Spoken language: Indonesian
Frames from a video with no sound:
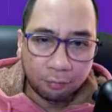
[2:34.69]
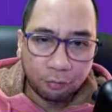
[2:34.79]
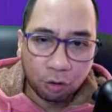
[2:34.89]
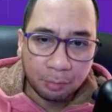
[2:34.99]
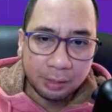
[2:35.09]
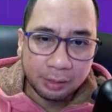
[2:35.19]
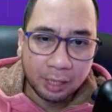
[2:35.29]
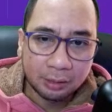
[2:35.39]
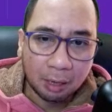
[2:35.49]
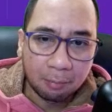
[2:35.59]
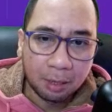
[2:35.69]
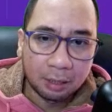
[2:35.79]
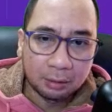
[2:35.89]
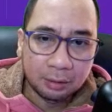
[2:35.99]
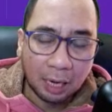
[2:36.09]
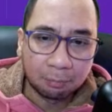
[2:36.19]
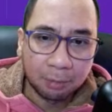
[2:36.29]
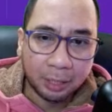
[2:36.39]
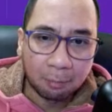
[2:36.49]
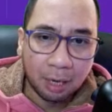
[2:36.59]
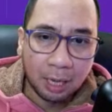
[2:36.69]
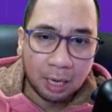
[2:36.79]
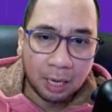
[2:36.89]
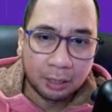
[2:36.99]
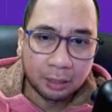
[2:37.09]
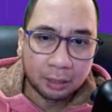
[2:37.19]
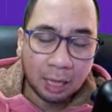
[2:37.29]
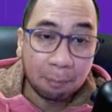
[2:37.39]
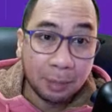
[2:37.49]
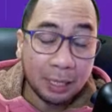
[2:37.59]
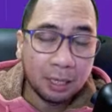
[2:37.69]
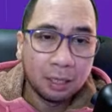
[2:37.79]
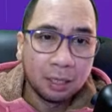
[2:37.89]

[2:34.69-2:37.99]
formasi yang sama saat mereka mengalahkan kita. Tapi